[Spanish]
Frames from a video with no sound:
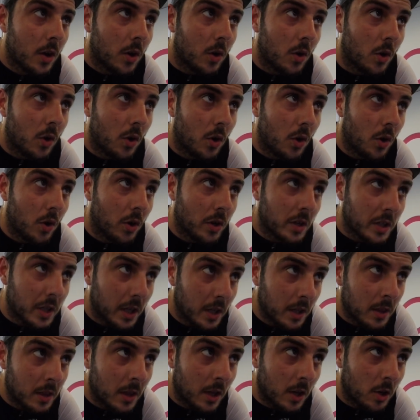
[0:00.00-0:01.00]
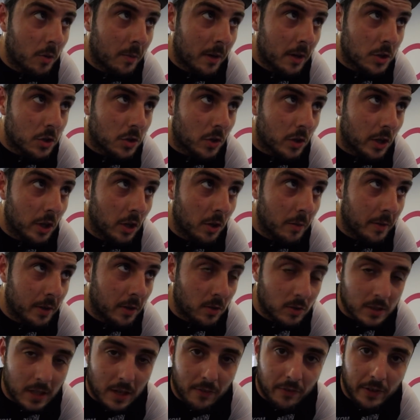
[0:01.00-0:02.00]
con 15,8
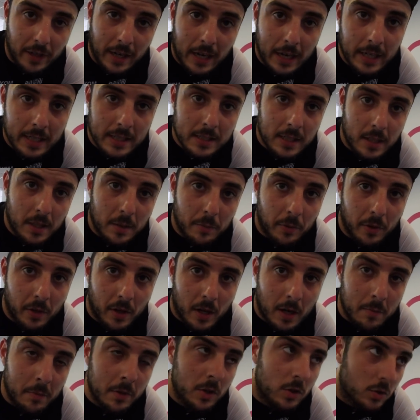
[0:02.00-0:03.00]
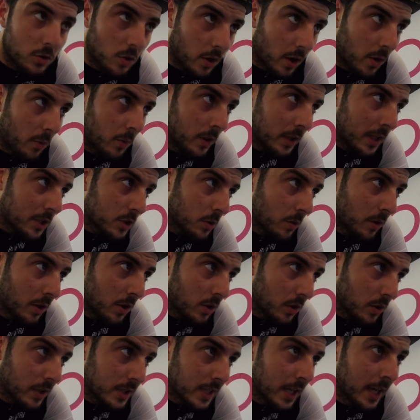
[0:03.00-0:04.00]
kilómetros, que al final en este tipo de entrenamientos lo que cuenta sobre
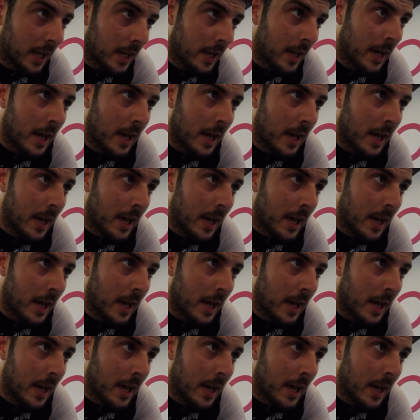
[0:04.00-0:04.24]
todo es